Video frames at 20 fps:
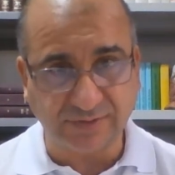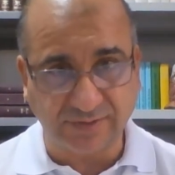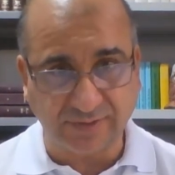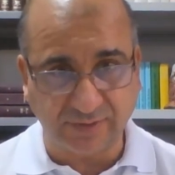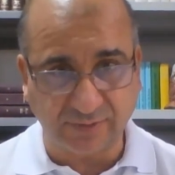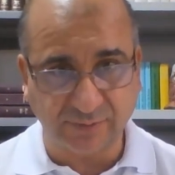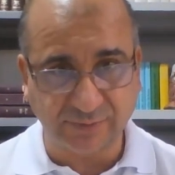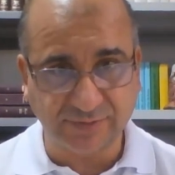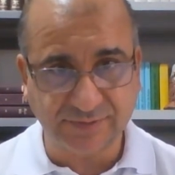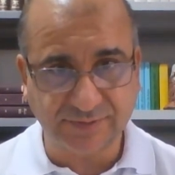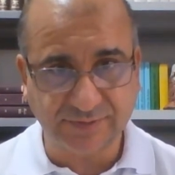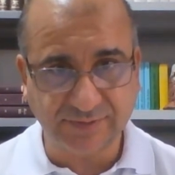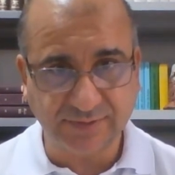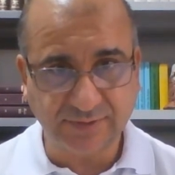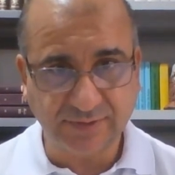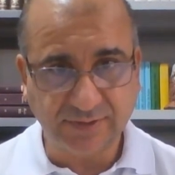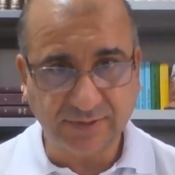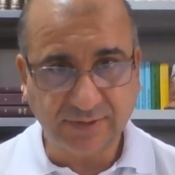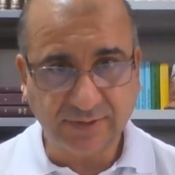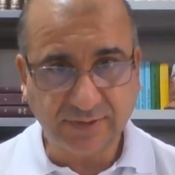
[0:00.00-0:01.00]
Deus
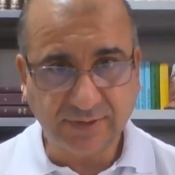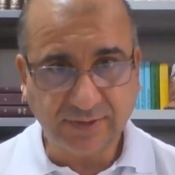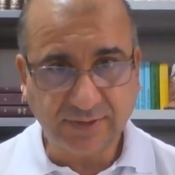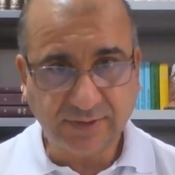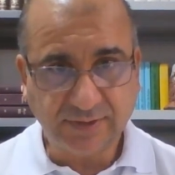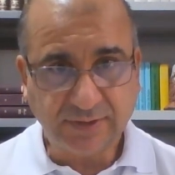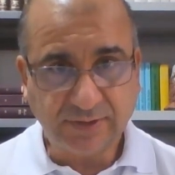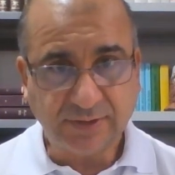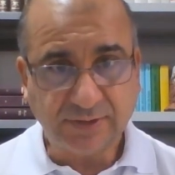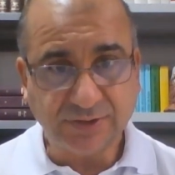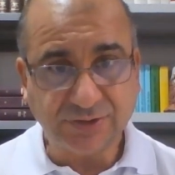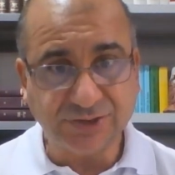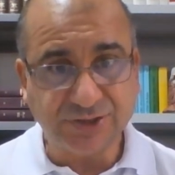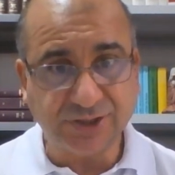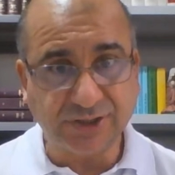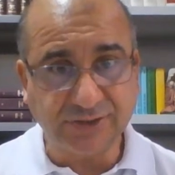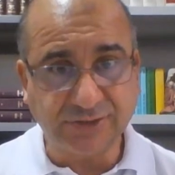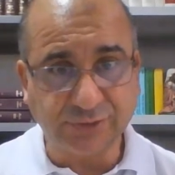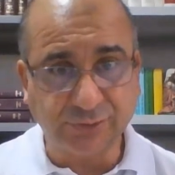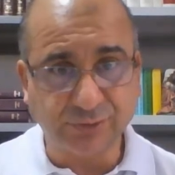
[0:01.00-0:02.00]

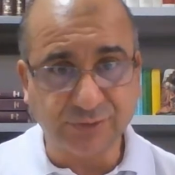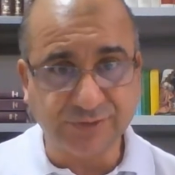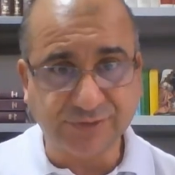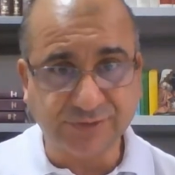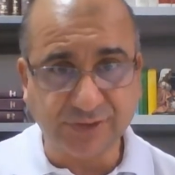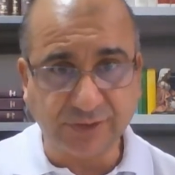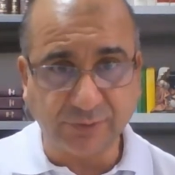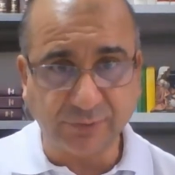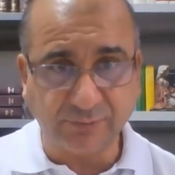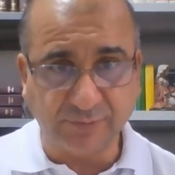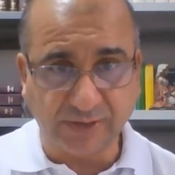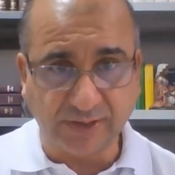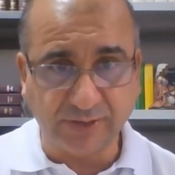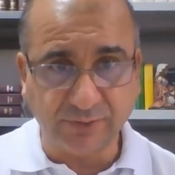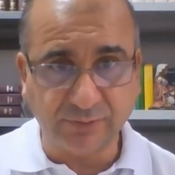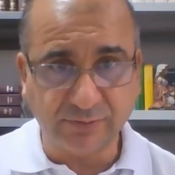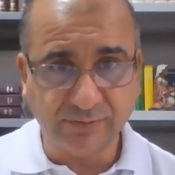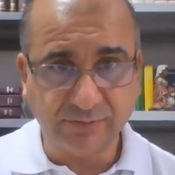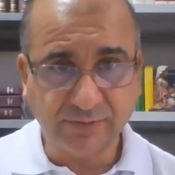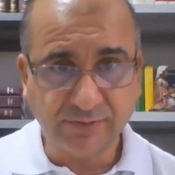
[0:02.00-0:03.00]
diante do ser
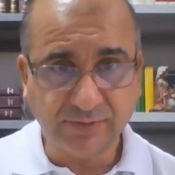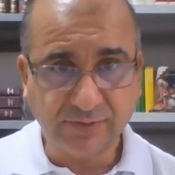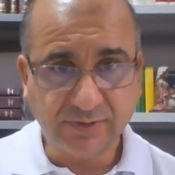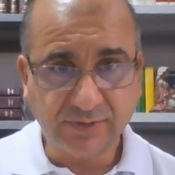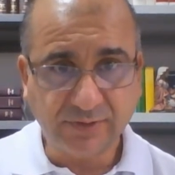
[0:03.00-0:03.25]
humano